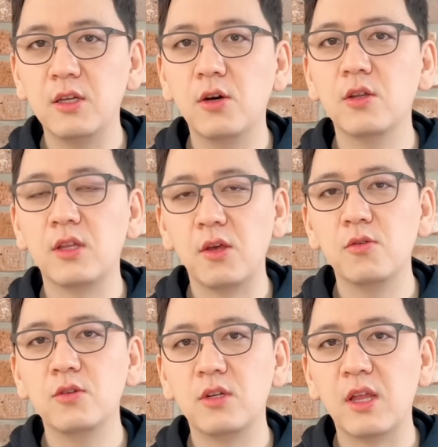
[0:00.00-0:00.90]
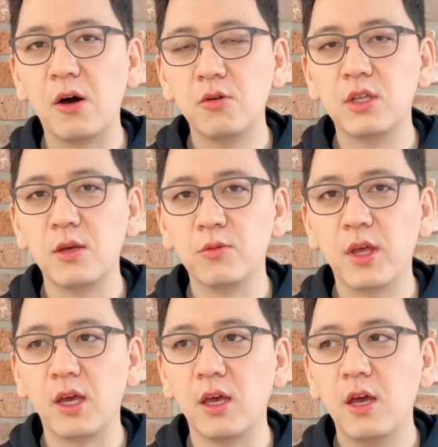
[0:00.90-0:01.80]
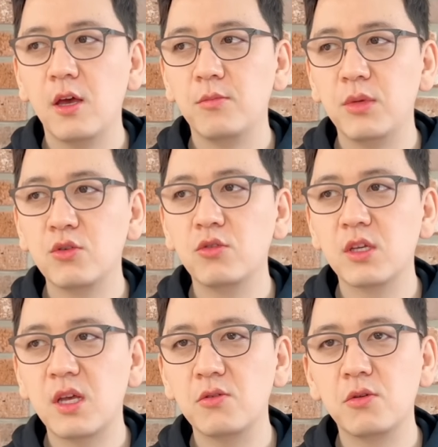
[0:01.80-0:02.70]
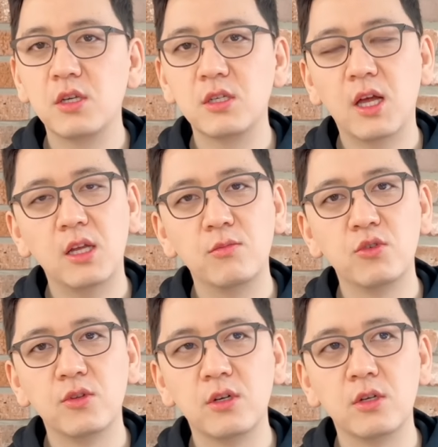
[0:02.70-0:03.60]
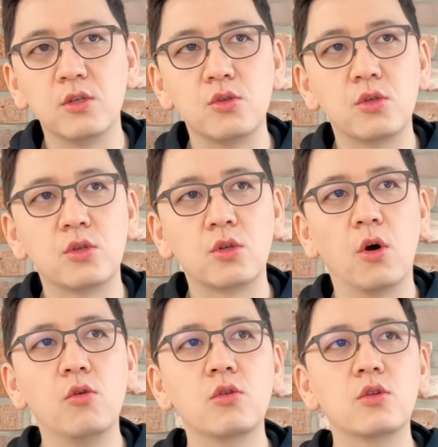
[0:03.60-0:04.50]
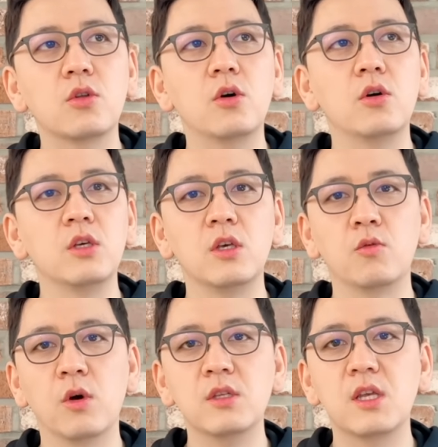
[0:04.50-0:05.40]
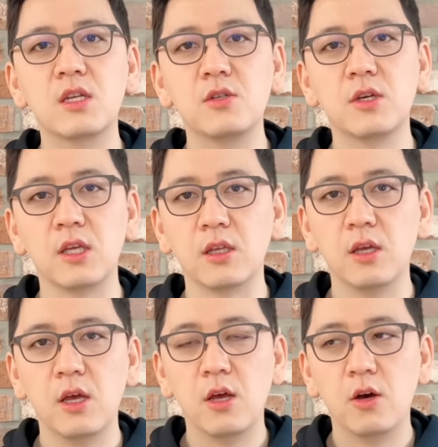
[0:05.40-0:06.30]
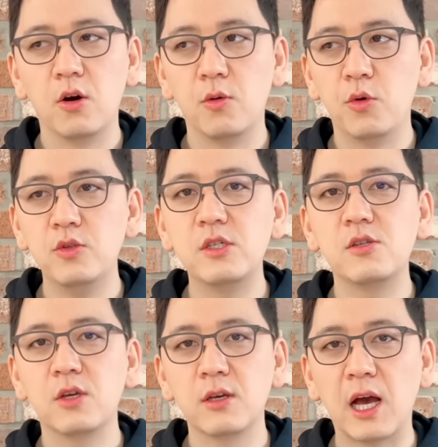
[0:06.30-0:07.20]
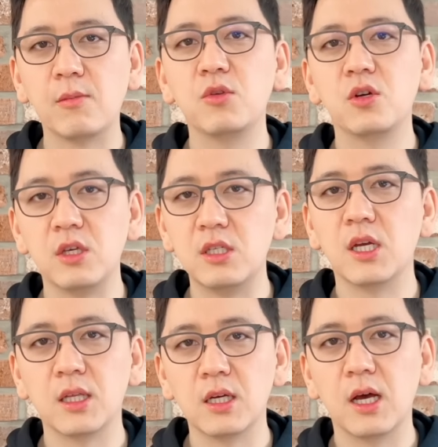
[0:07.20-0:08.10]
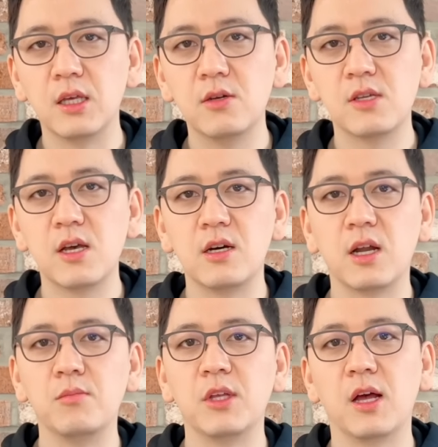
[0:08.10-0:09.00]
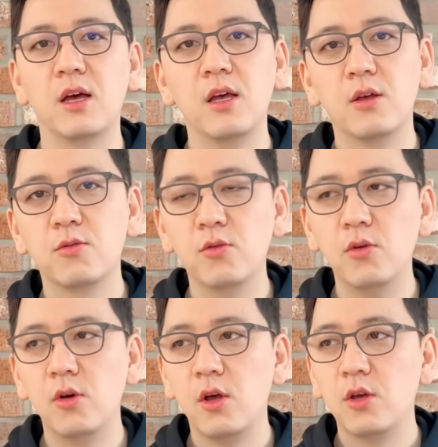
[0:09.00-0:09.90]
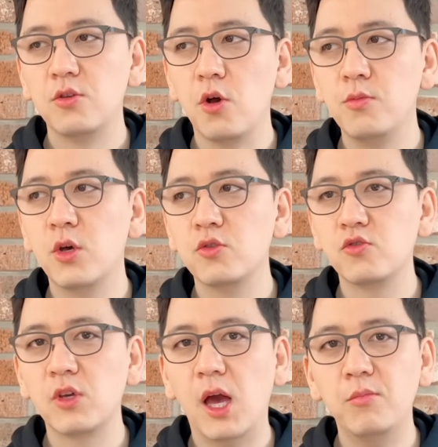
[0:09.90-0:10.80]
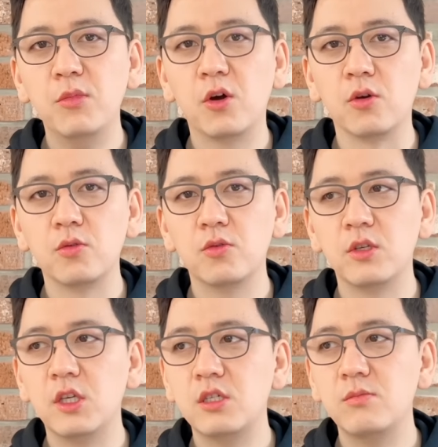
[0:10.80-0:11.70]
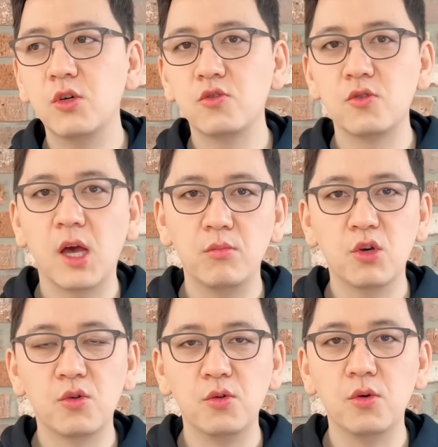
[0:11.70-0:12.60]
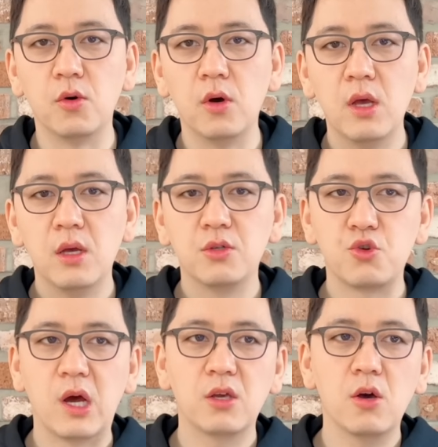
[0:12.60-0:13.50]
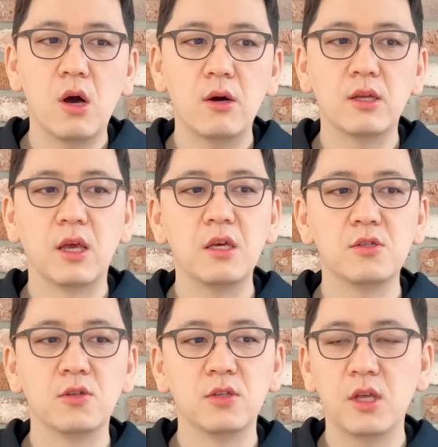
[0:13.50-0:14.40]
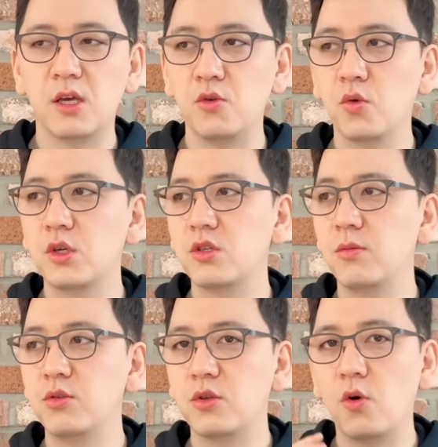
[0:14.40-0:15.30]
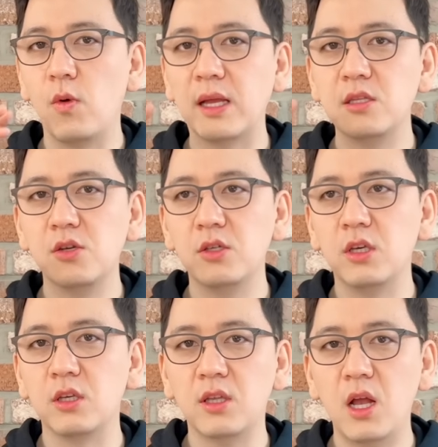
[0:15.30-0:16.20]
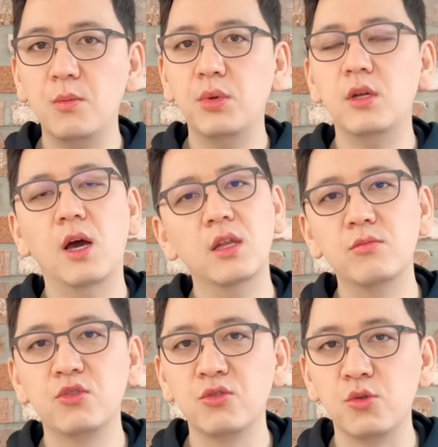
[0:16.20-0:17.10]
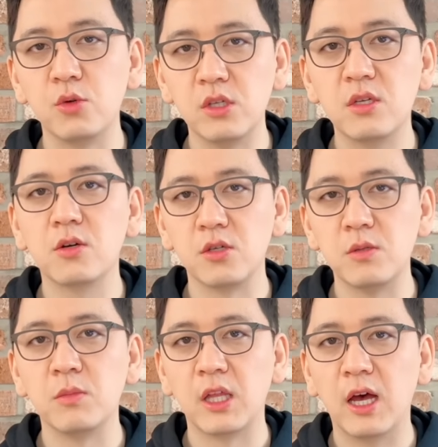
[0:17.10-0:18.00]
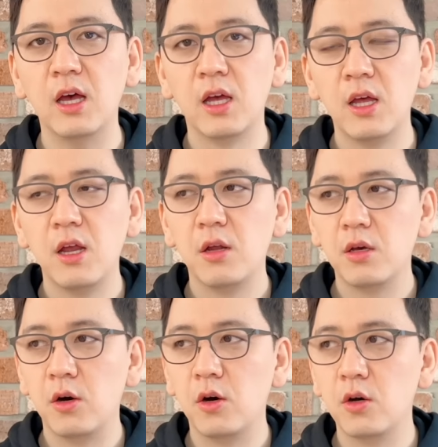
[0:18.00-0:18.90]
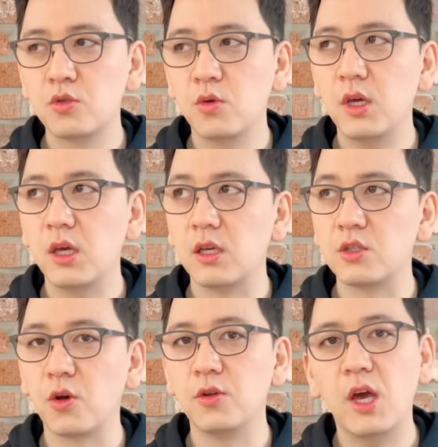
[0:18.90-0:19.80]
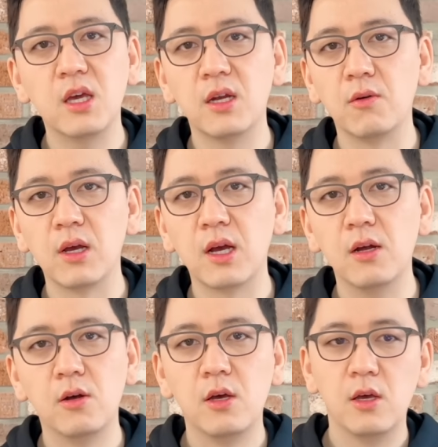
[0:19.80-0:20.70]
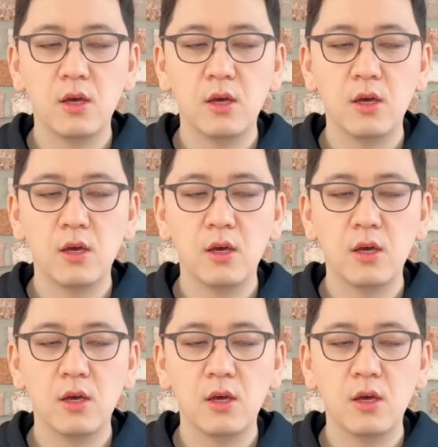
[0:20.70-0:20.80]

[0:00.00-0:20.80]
이런 내용들이 나오기 때문에 미국에 살고 계신 한인분들은 더욱더 이 원색적인 어 본질적인 감격이 있지 않을까 이런 생각을 합니다. 또 10명 중에 1명 또는 20명 중에 1명꼴로 좌경화가 돼 있었는데 여기서부터 완전히 탈피를 하는 분들도 있을 것입니다. 어, 소위 전향이라고 할까요?